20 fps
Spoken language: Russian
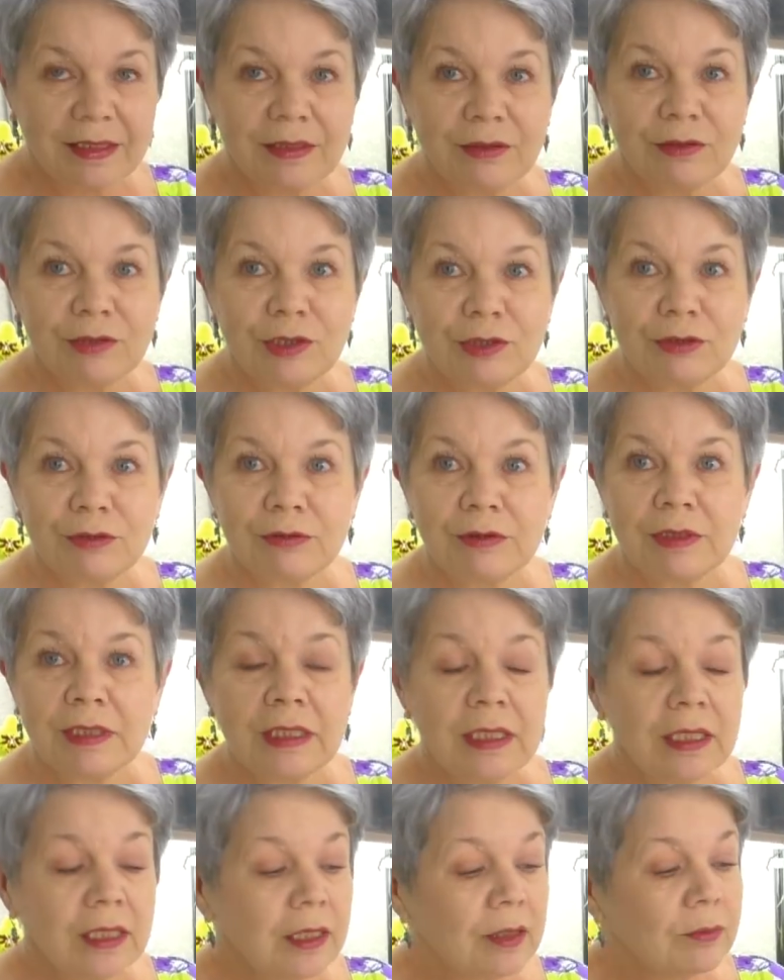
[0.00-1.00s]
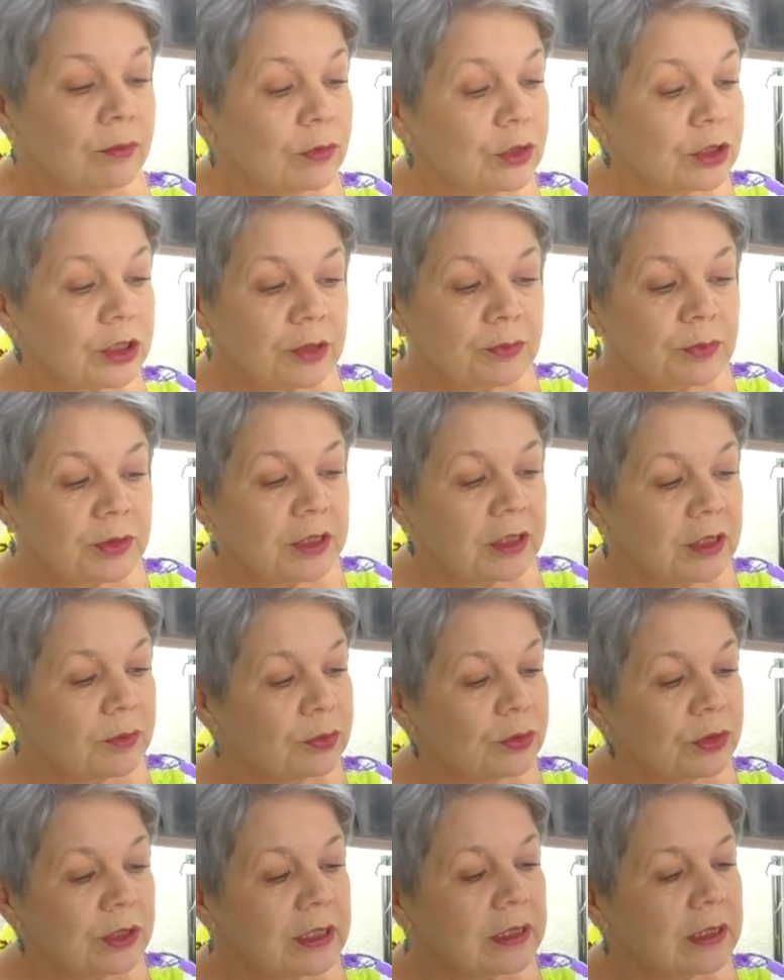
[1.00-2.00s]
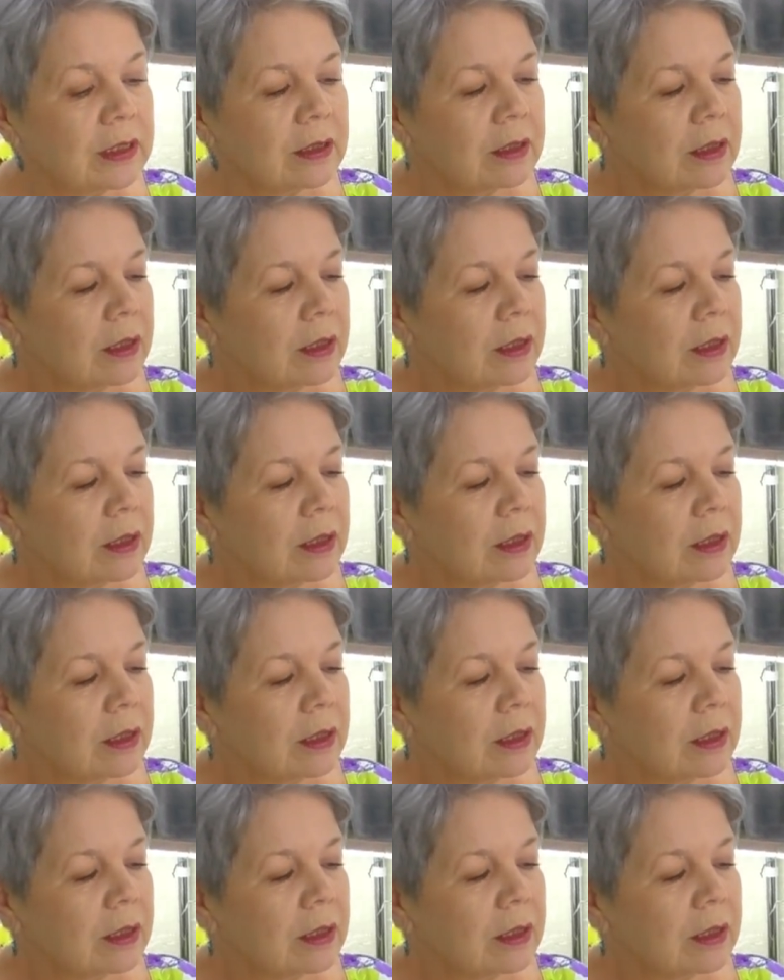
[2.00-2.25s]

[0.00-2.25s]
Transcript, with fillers: но чудный. Может быть, не будет